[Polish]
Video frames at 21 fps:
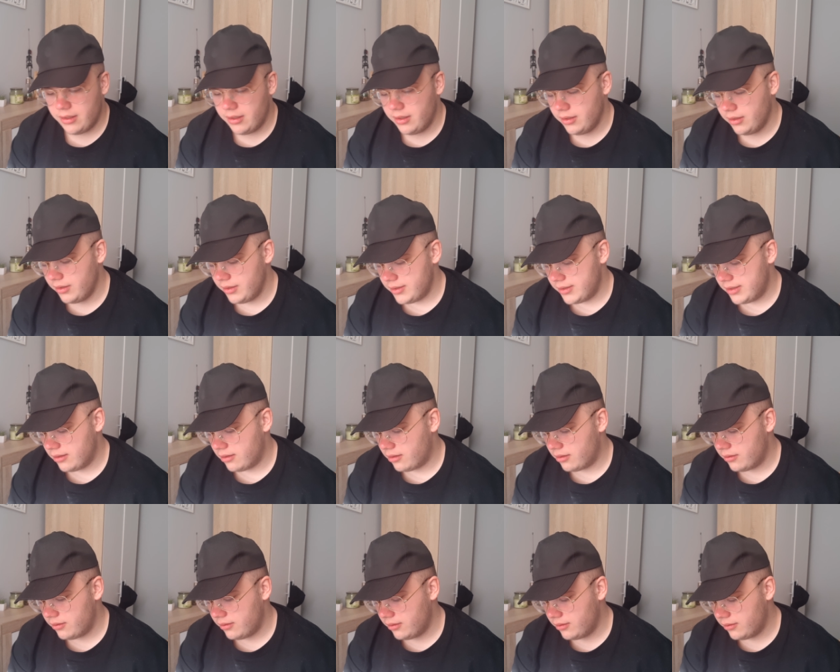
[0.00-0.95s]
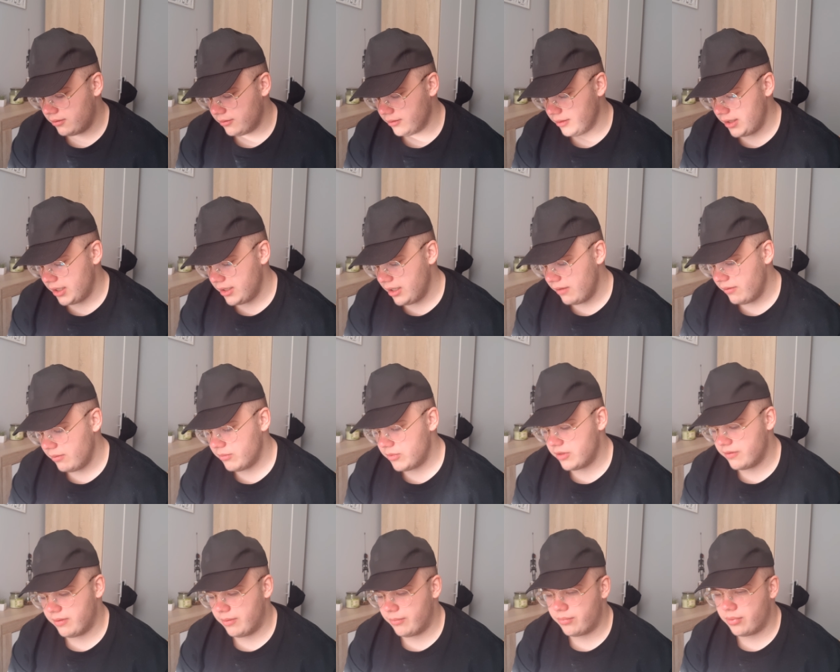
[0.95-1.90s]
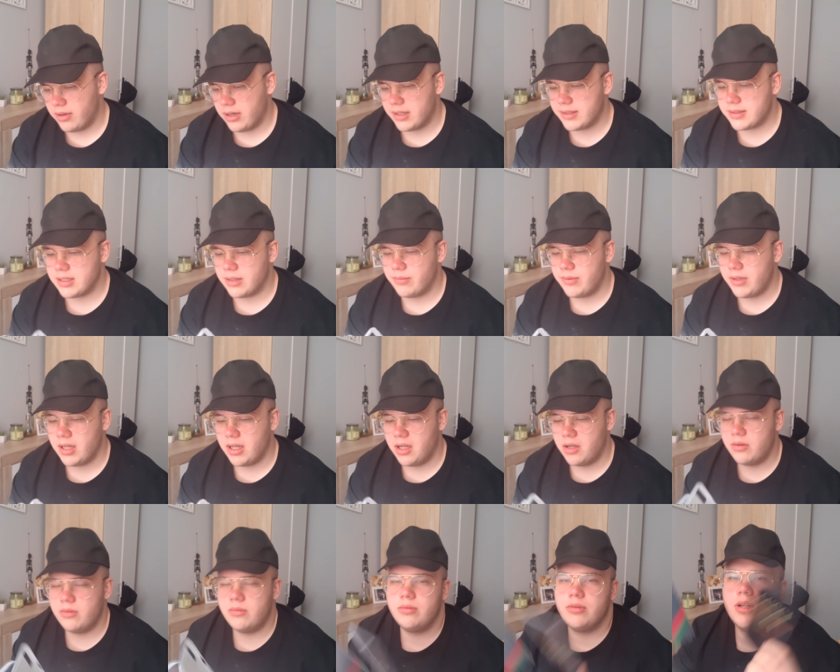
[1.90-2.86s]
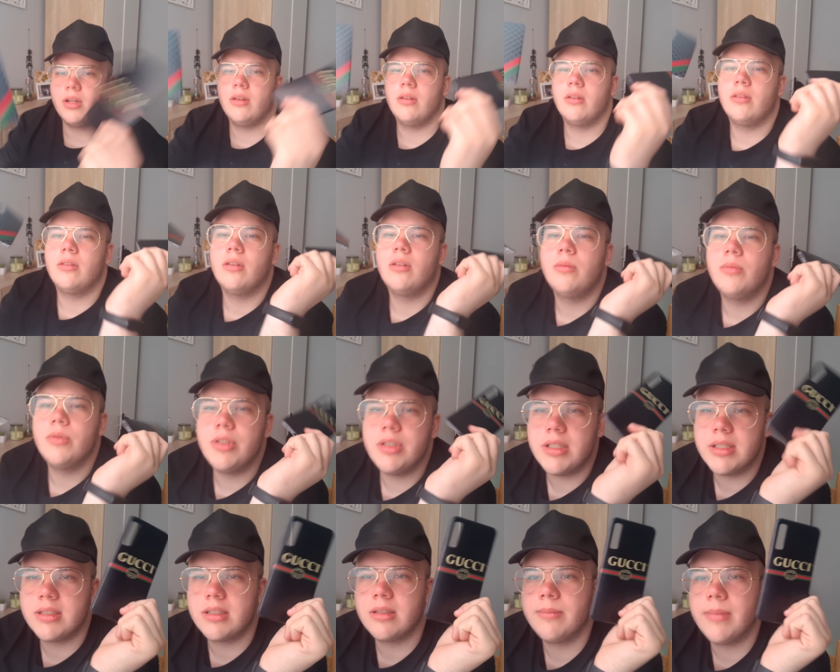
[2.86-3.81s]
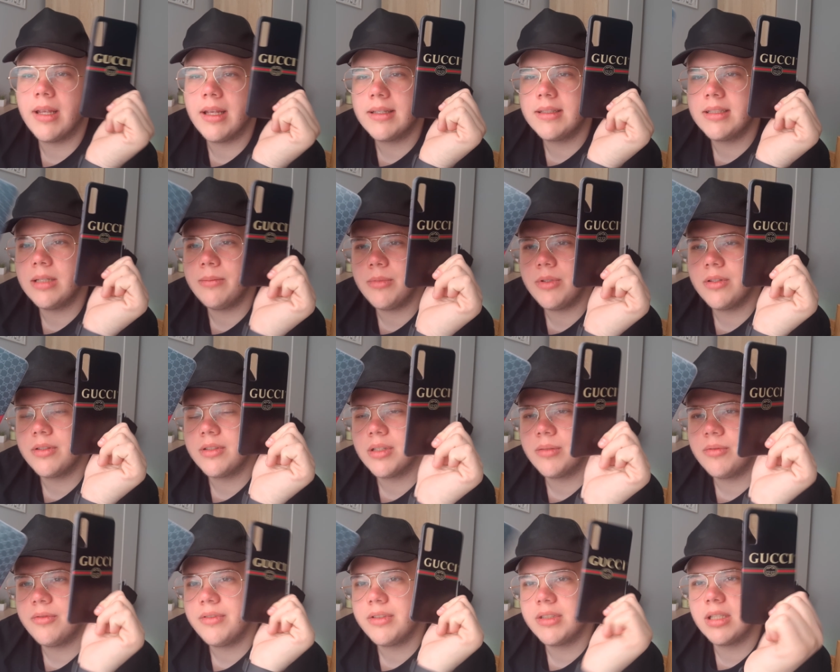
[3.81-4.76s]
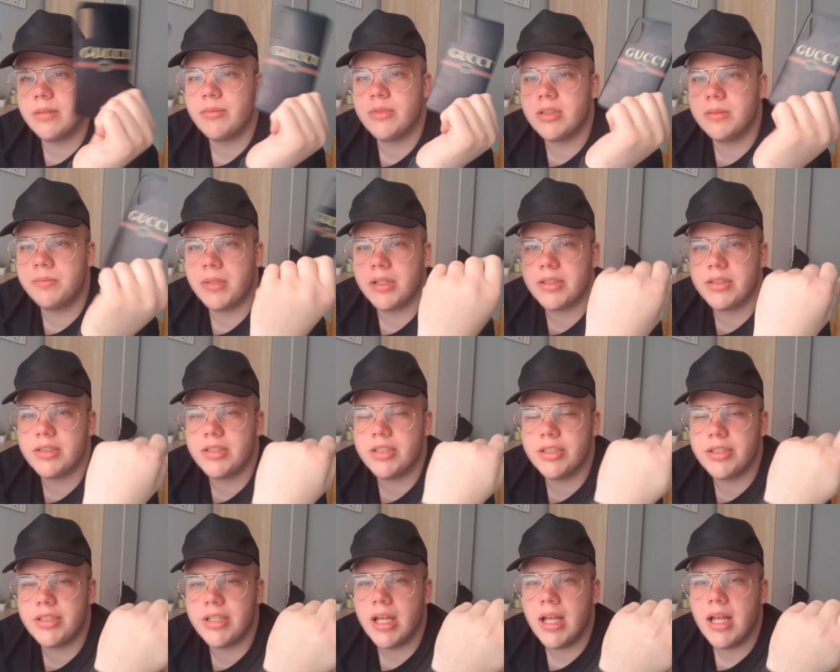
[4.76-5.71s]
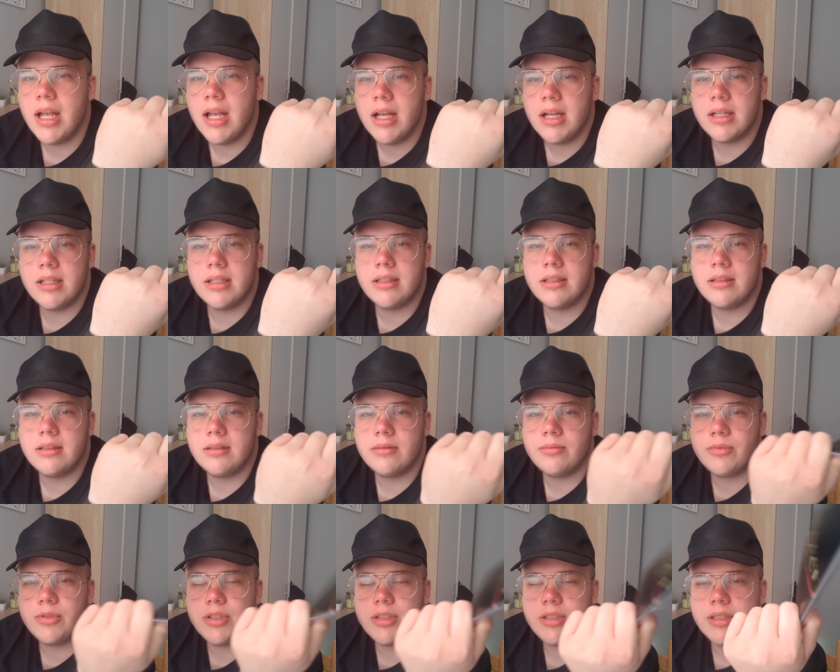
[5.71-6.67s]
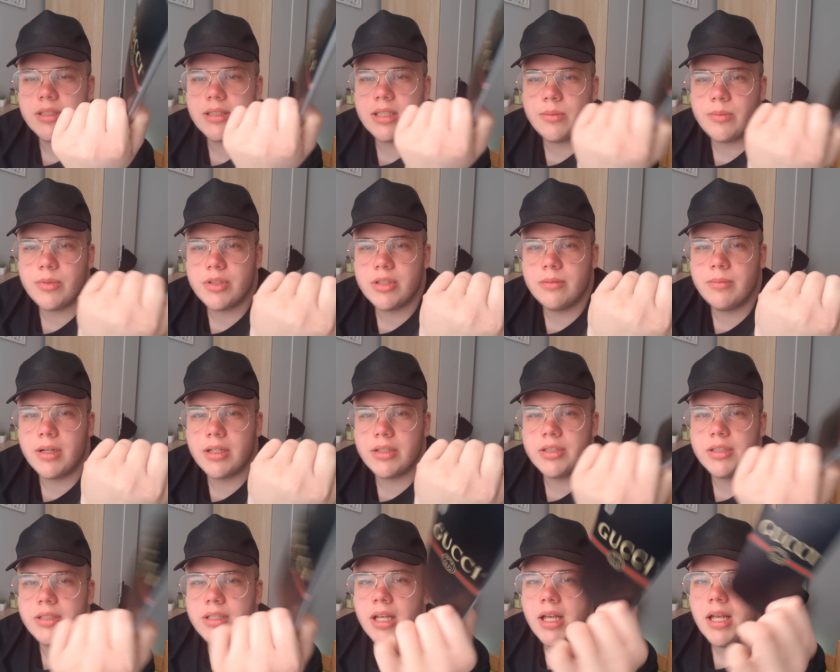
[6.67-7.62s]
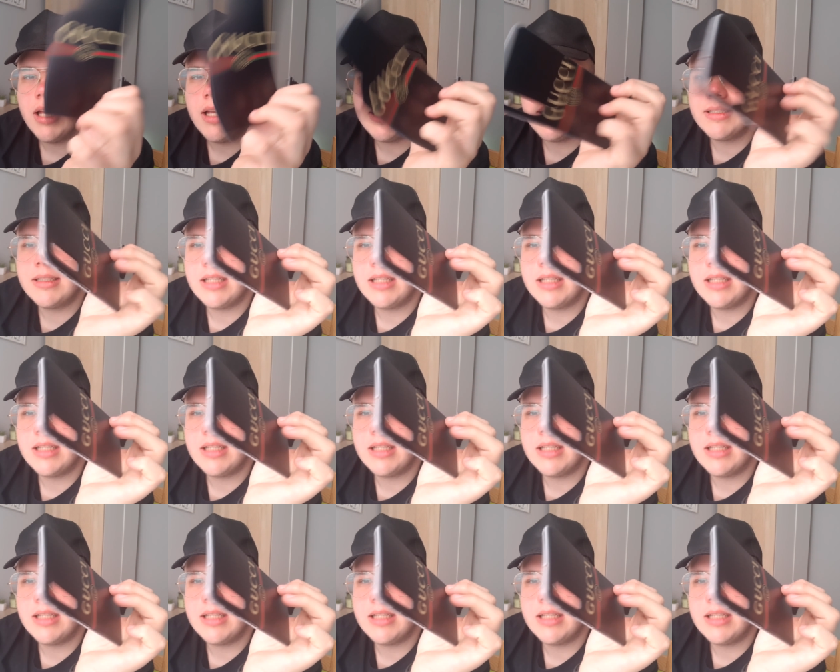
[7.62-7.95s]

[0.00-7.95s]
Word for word: No i co, no ja nie wiem czy wam polecam, ja ogólnie no to musicie sobie sami to zamówić, sami zobaczyć, yy, musicie sami zobaczyć i